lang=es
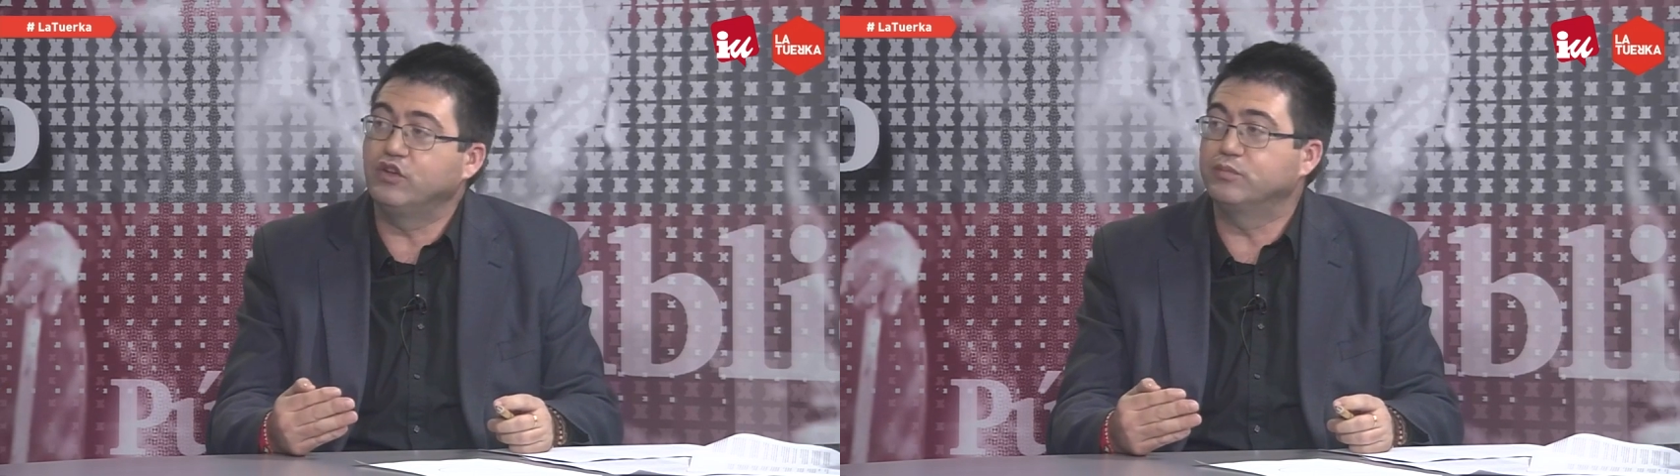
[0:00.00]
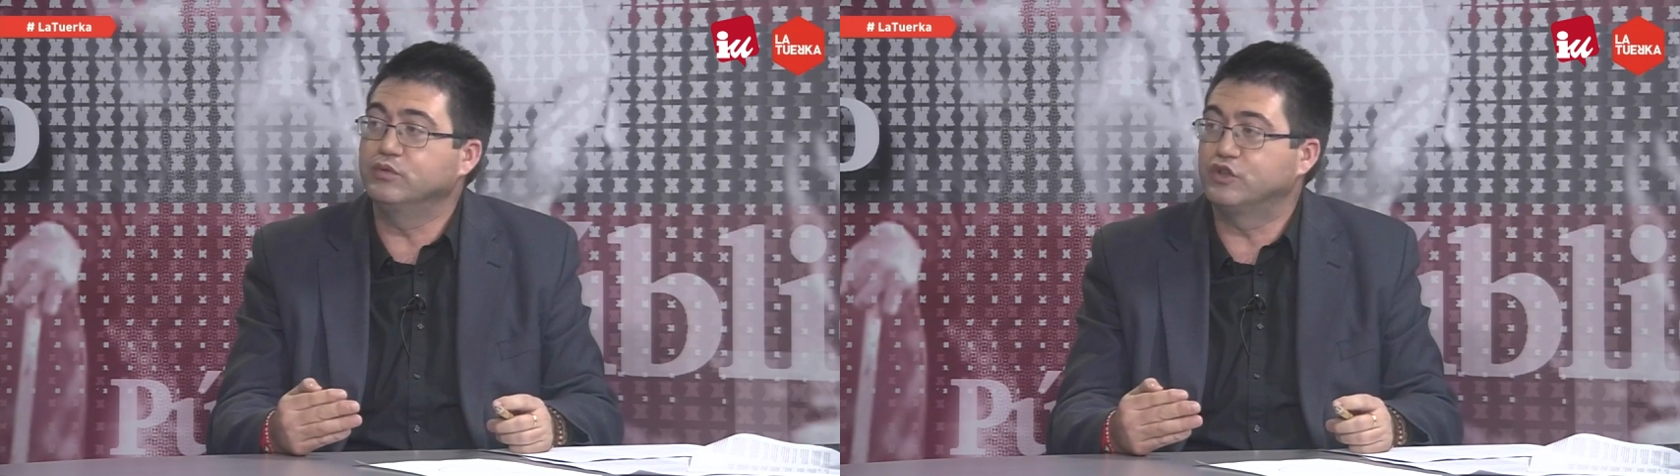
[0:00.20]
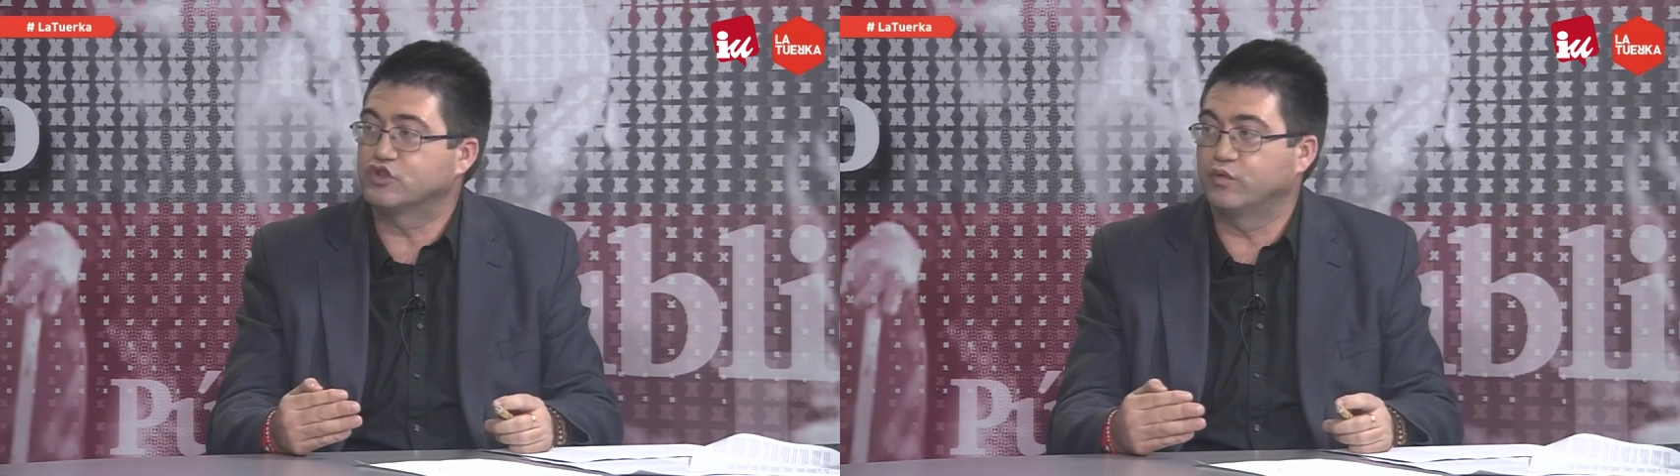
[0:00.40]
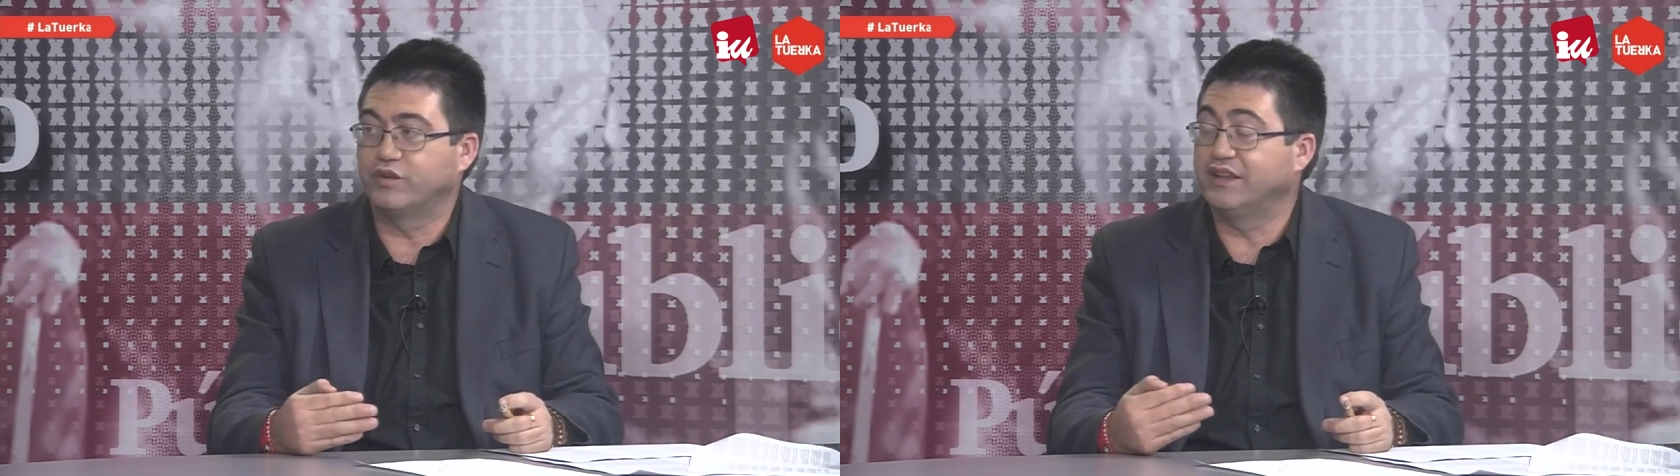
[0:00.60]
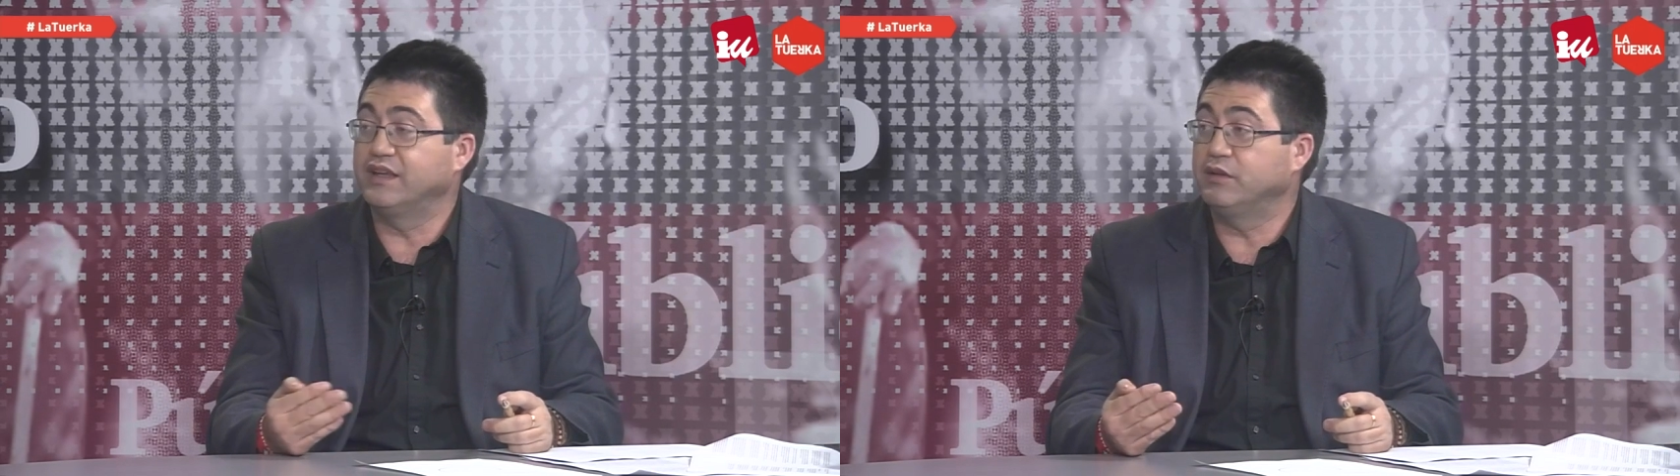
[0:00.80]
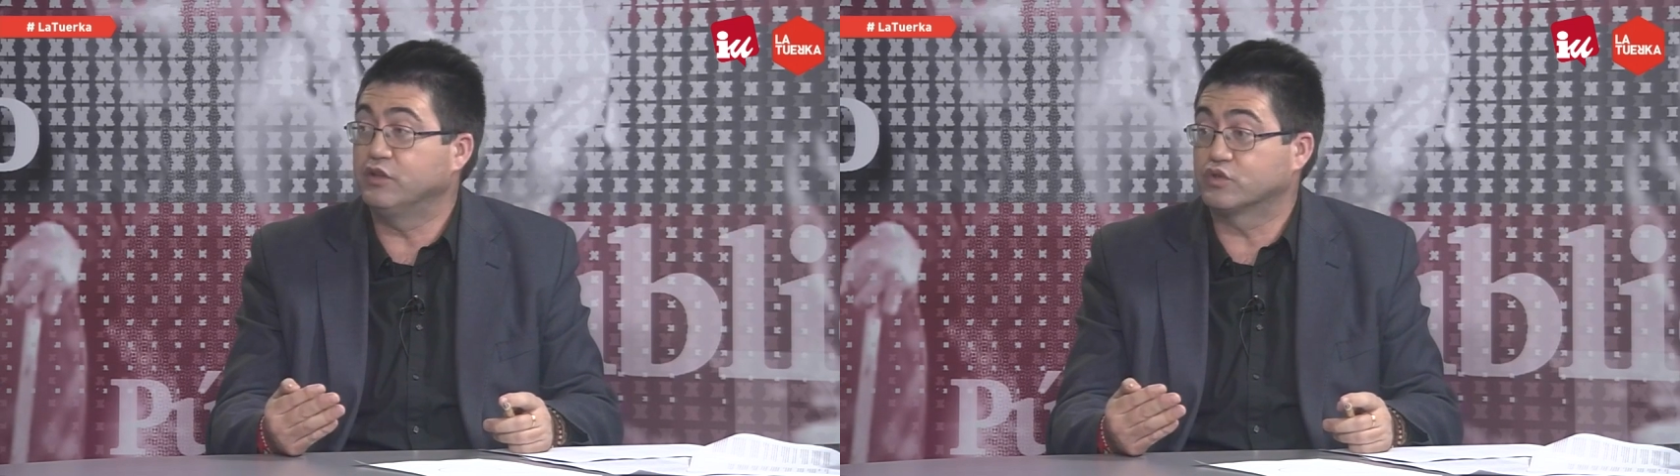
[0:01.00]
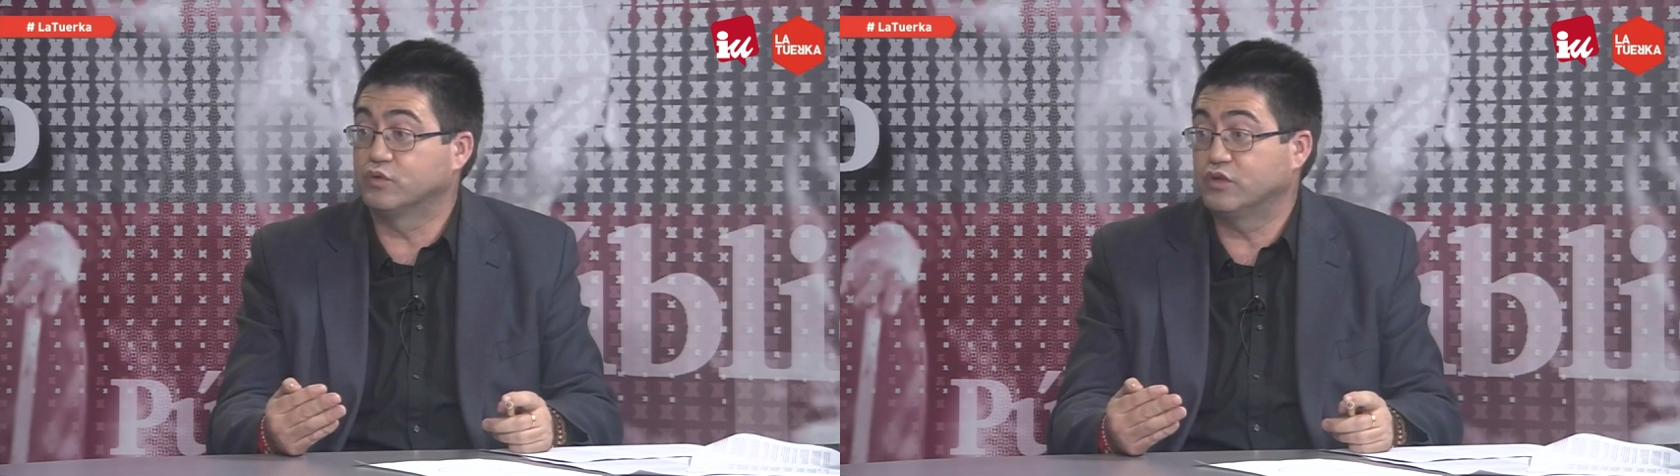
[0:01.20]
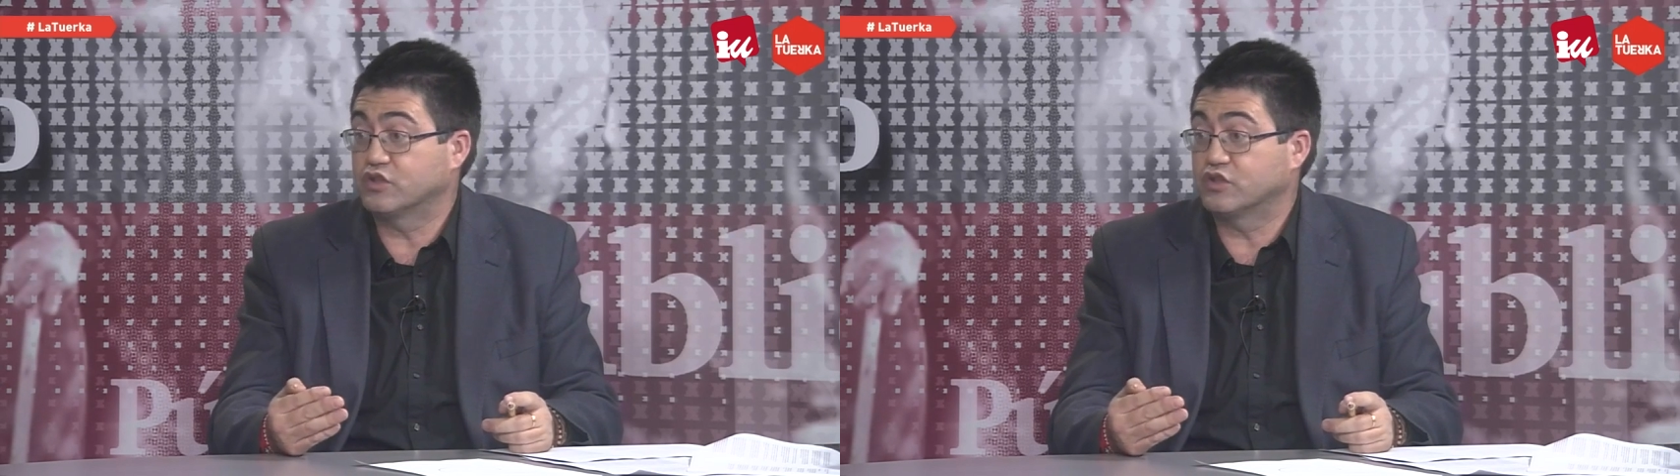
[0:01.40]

puntos suficientemente oscuros,